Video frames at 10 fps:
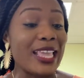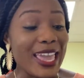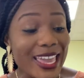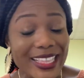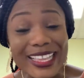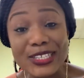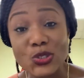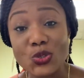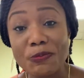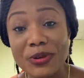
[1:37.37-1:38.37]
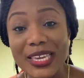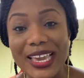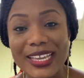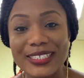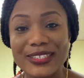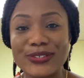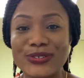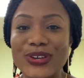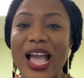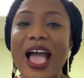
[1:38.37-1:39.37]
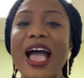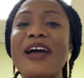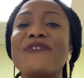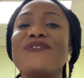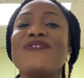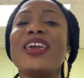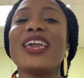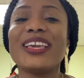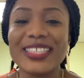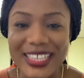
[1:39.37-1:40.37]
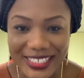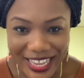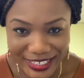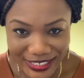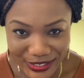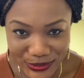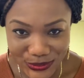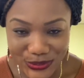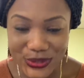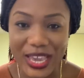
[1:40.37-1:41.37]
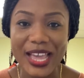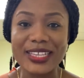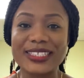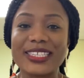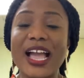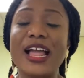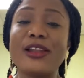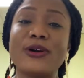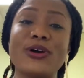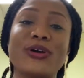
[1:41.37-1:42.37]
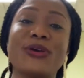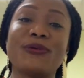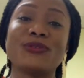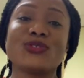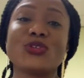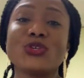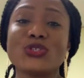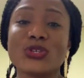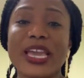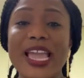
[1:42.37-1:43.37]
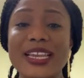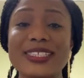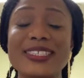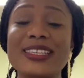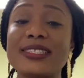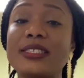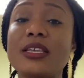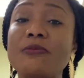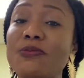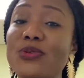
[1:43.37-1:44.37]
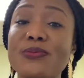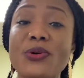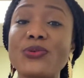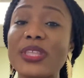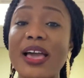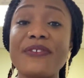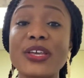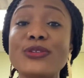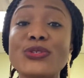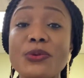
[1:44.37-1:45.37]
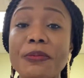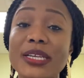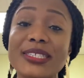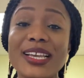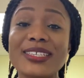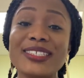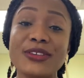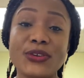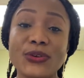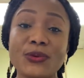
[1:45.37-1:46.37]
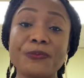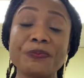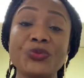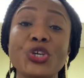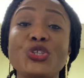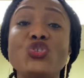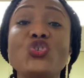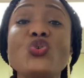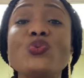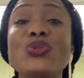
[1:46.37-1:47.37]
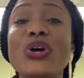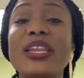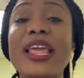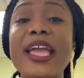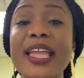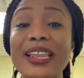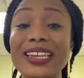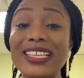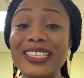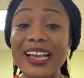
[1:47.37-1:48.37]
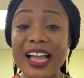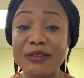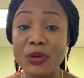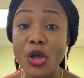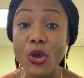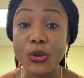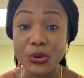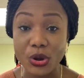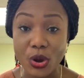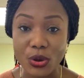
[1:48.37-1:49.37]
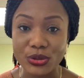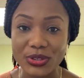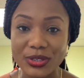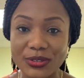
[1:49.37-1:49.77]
et des supplications avec des actions de grâce. Alors, euh, ce que je réalisais simplement au travers de ce passage, c'est que Dieu nous donnait littéralement un ordre.